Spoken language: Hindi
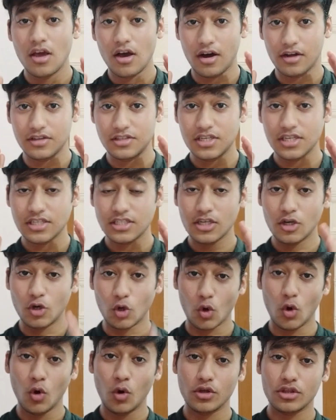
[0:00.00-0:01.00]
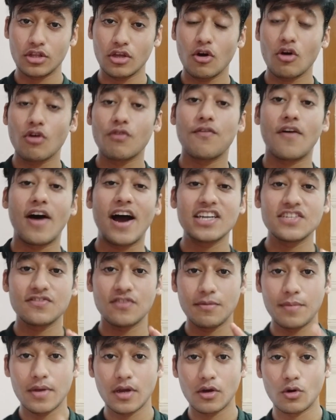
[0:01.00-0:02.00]
अच्छे से ग्रो होते हैं और फास्ट
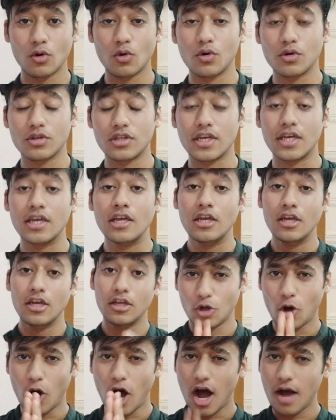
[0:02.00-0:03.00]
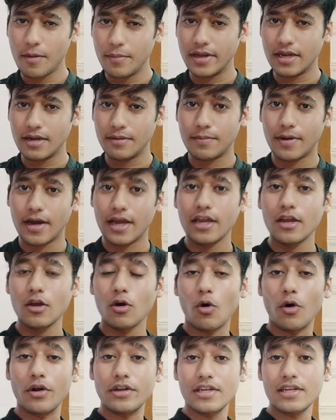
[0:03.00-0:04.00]
वे में ग्रो होते हैं तो हाँ मेरे भाई
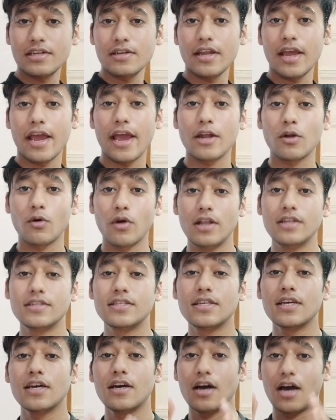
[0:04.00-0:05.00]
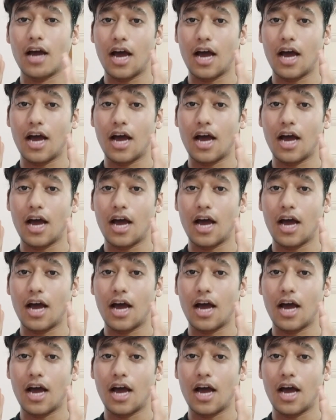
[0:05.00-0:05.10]
ऑनियन हेयर ऑयल से